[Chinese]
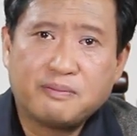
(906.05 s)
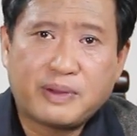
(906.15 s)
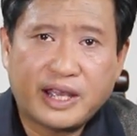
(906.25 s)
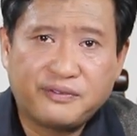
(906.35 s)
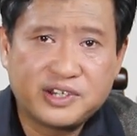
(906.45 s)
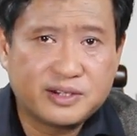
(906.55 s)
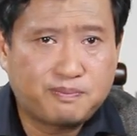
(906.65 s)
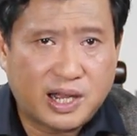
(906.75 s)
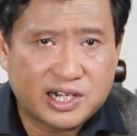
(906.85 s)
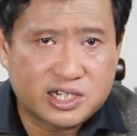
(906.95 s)
百分之
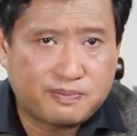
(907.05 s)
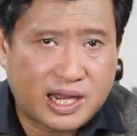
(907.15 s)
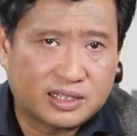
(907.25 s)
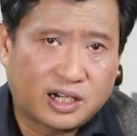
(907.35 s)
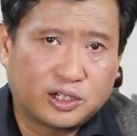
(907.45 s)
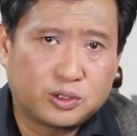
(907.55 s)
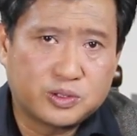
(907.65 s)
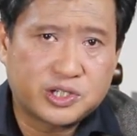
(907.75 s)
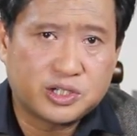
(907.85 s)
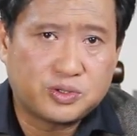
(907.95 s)
八十八的儿
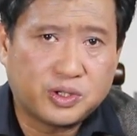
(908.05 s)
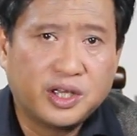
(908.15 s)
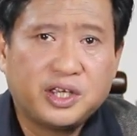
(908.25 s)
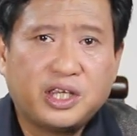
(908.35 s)
童失学，